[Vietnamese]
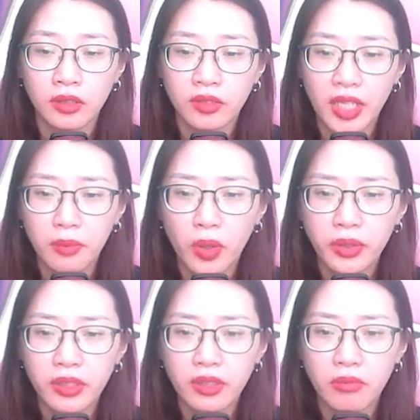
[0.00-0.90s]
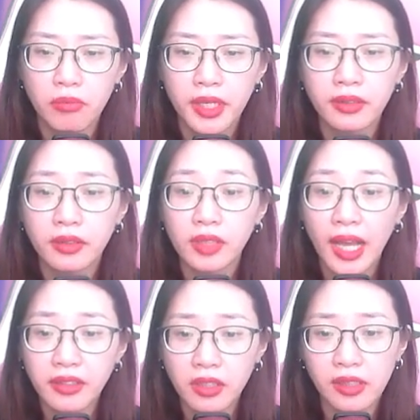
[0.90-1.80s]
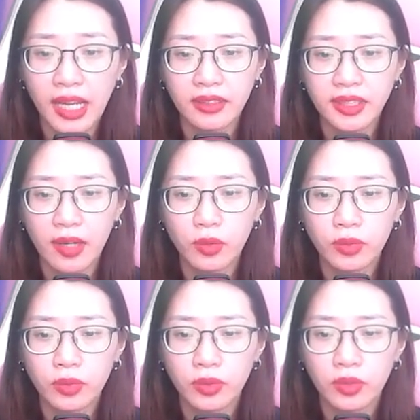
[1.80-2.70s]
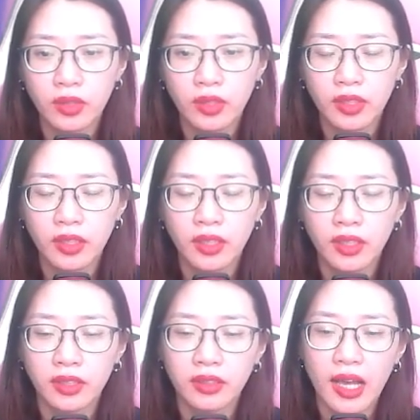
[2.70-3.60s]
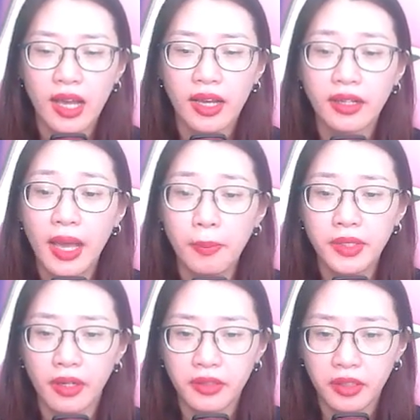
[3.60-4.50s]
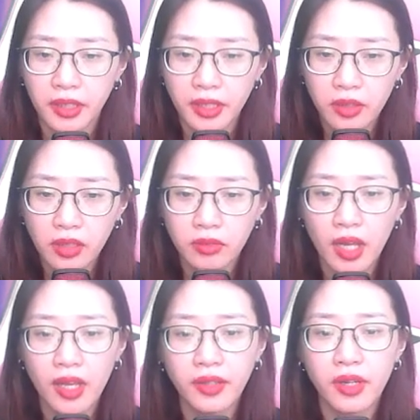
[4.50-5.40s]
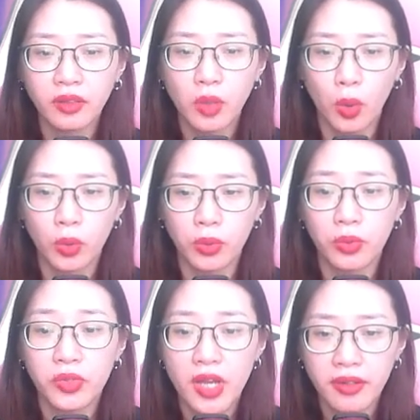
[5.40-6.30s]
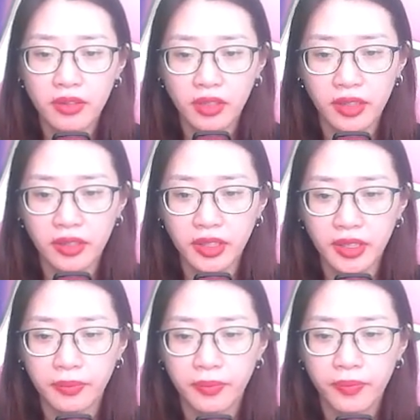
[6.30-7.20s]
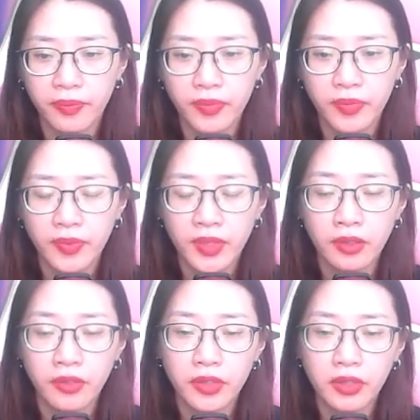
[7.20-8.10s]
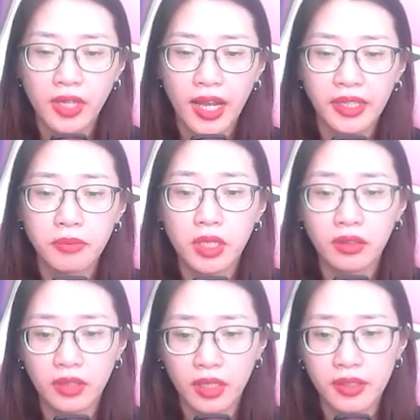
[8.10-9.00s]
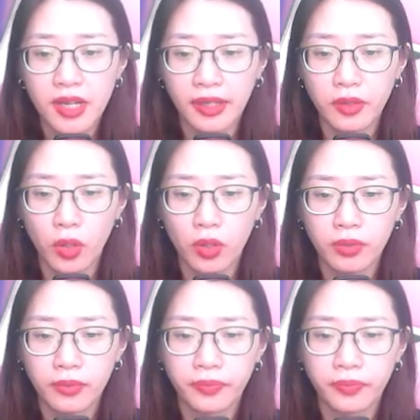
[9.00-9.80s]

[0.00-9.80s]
Tiền bối biết Thái Hư Cảnh sao? Ta cảm nhận được khí tức thế giới thụ trên người ngươi. Dương Khai bừng tỉnh đại ngộ.